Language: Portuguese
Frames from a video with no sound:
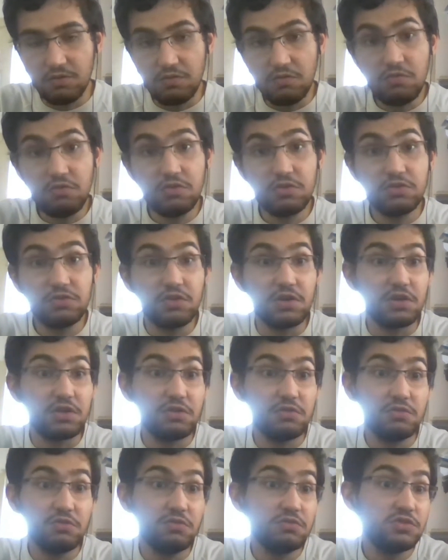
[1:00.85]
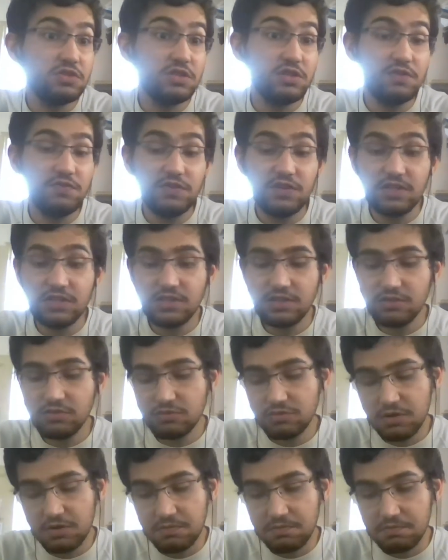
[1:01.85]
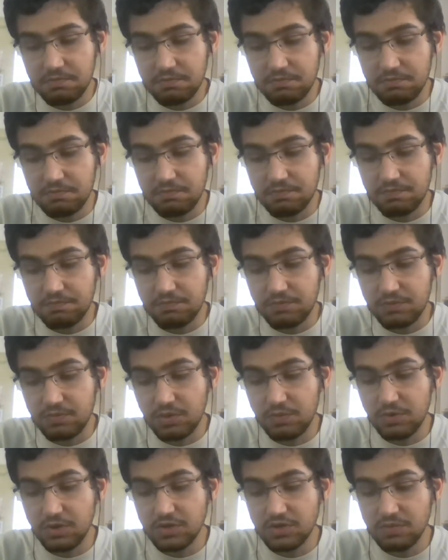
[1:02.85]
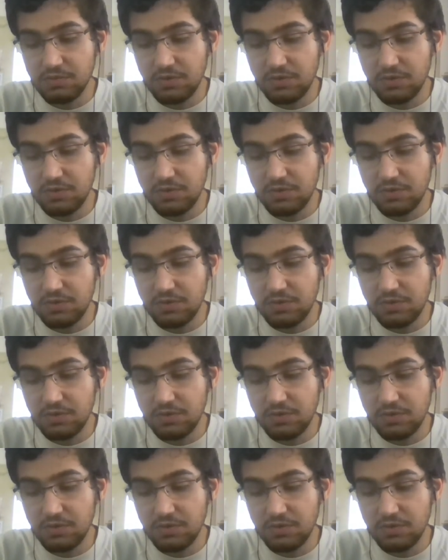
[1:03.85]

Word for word: O que naquilo não significa censura. Pelo menos a meu